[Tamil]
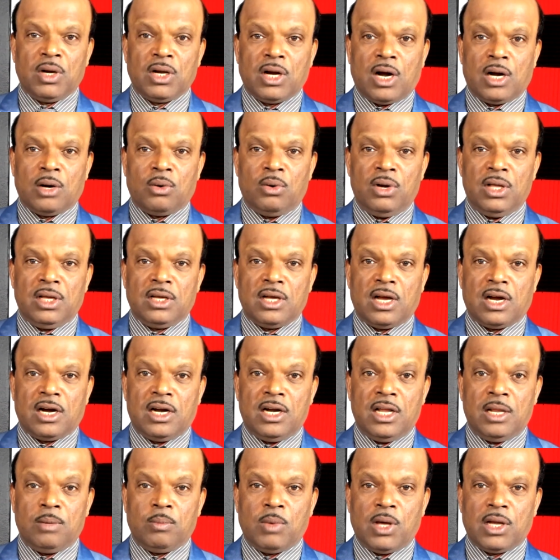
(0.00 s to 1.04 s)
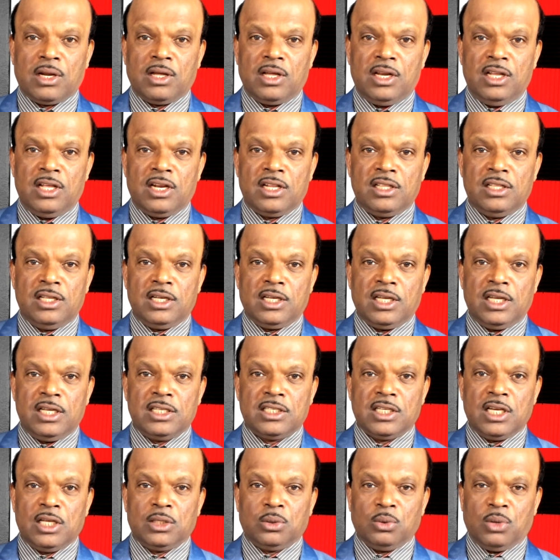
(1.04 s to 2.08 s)
காணொலிக்காக டென்மார்க்கில் இருந்து
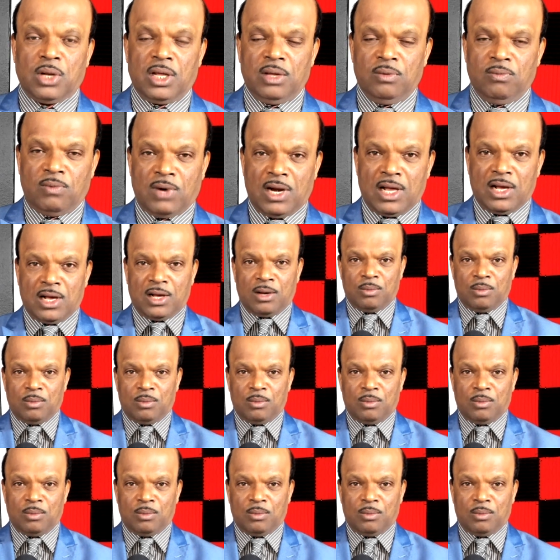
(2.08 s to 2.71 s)
கீசே துறை வணக்கம்